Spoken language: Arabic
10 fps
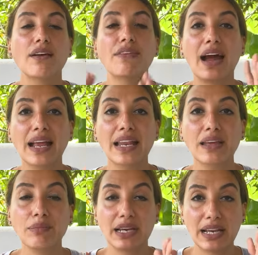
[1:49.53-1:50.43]

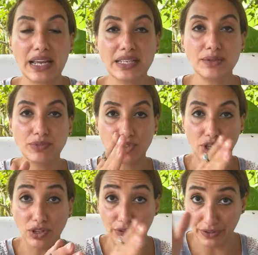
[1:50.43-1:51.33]
فاحلامك لازم
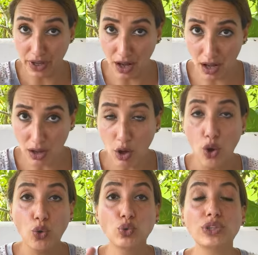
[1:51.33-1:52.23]
تصنفيها
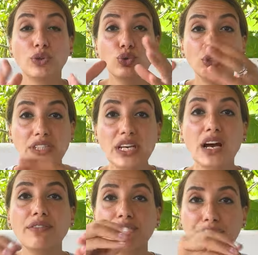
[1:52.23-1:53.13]

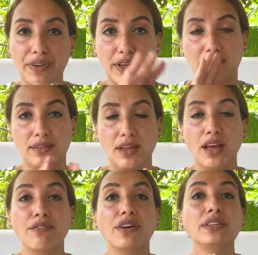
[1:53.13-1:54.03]
وتحطيها في فئات
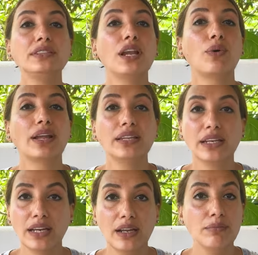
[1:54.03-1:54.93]
فانت لو عندك
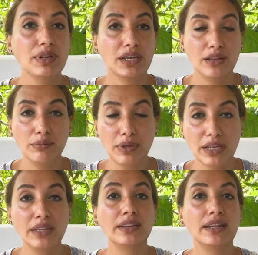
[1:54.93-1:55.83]
حلم
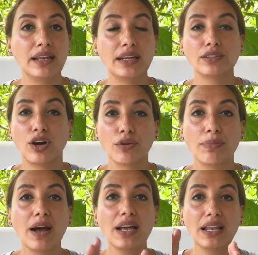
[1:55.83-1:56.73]
حلمين ثلاثة
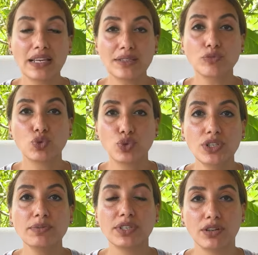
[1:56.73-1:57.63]
أربعة لازم
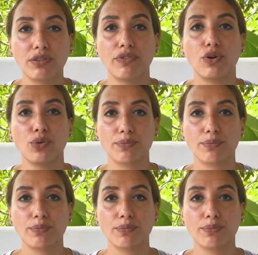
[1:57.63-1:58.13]
تكوني مصنفاه